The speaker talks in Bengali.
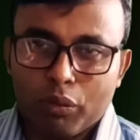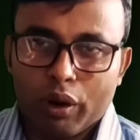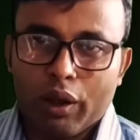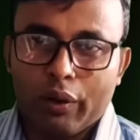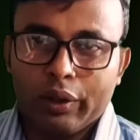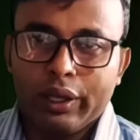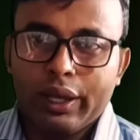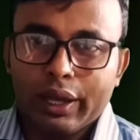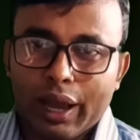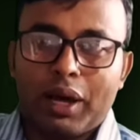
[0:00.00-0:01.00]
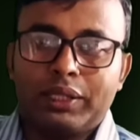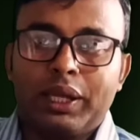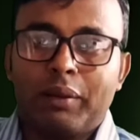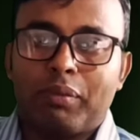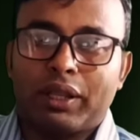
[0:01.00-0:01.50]
বলা হয়
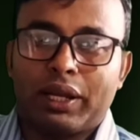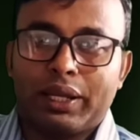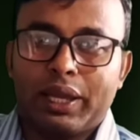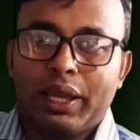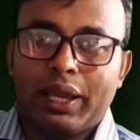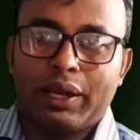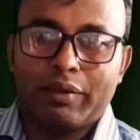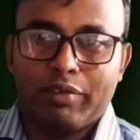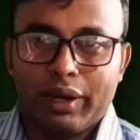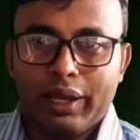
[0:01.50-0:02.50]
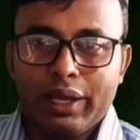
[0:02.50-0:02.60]
মাঝের পাতাটিকে কেটে ফেলে